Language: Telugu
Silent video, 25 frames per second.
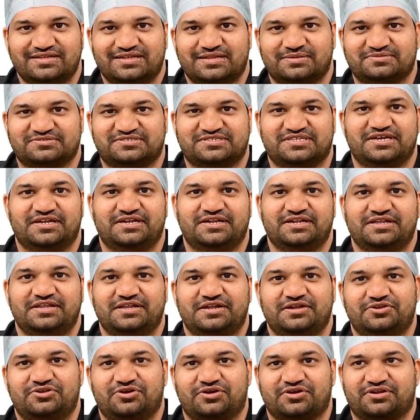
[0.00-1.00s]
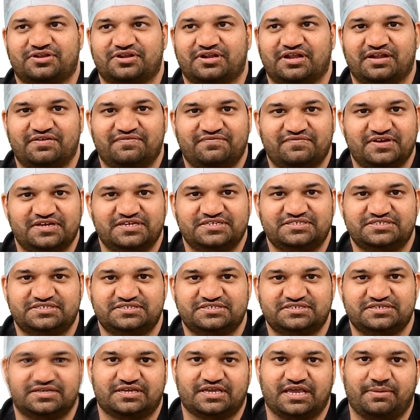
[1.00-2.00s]
నమస్తే అండి నేను డాక్టర్ అన్వేష్
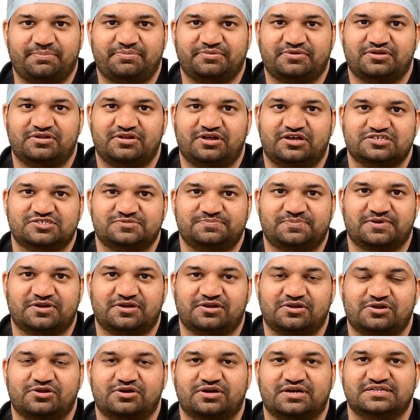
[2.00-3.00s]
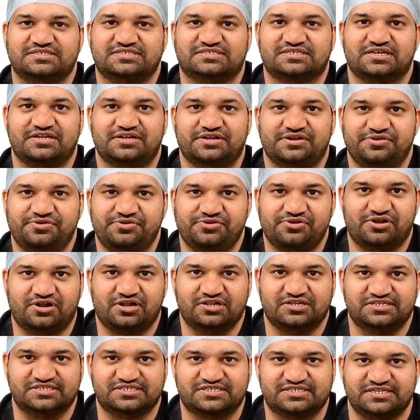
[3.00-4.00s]
క్యాపిటల్ హాస్పిటల్లో కన్సల్టెంట్
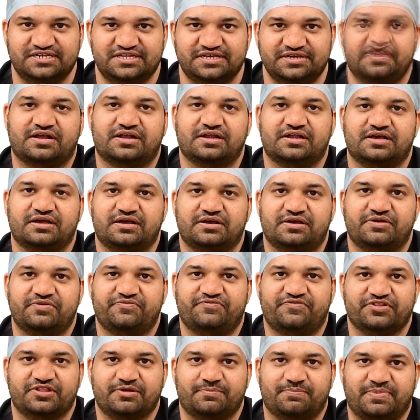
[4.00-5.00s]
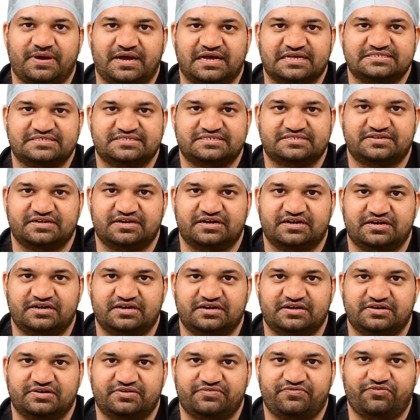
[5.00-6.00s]
న్యూరాలజిస్ట్ని ఇక్కడ ఫర్ ద పాస్ట్
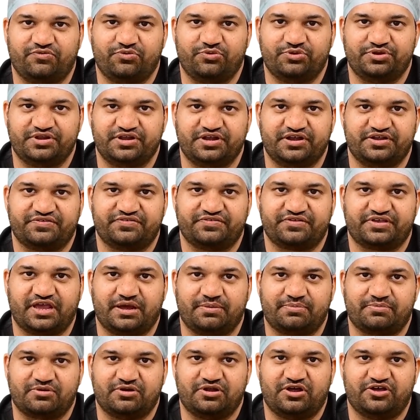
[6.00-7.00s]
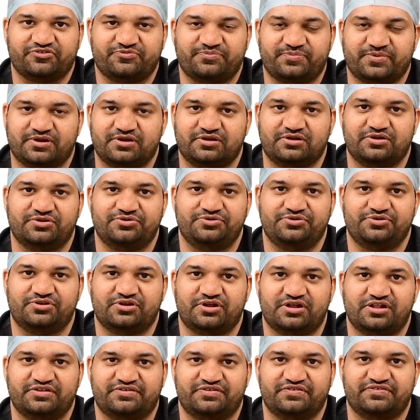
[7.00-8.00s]
ఫోర్ ఇయర్స్ క్యాపిటల్ హాస్పిటల్లో
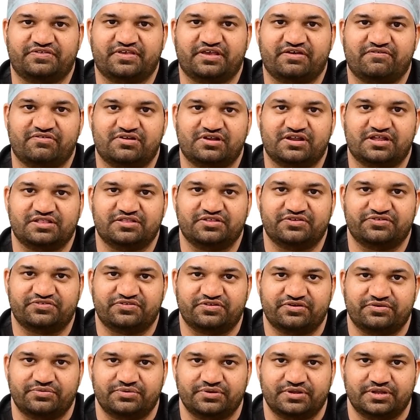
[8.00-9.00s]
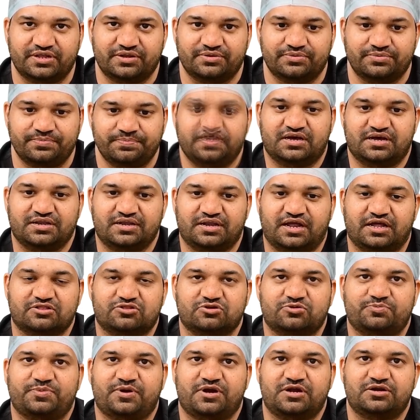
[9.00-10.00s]
న్యూరాలజీ సేవలు అందిస్తూ ఉన్నాను
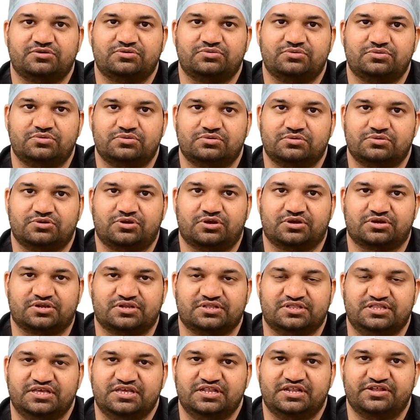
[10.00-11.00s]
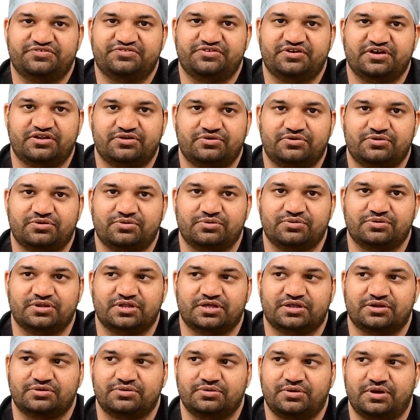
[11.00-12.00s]
నాతో పాటు డాక్టర్ ధీరజ్ గారు కూడా
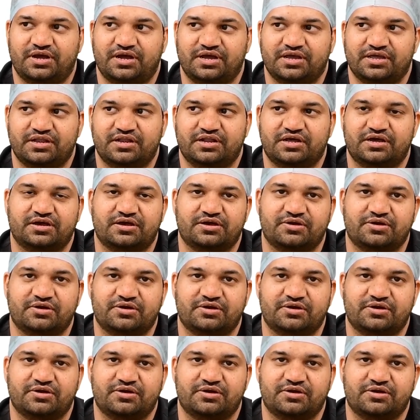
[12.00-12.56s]
ఉన్నారు ఆయన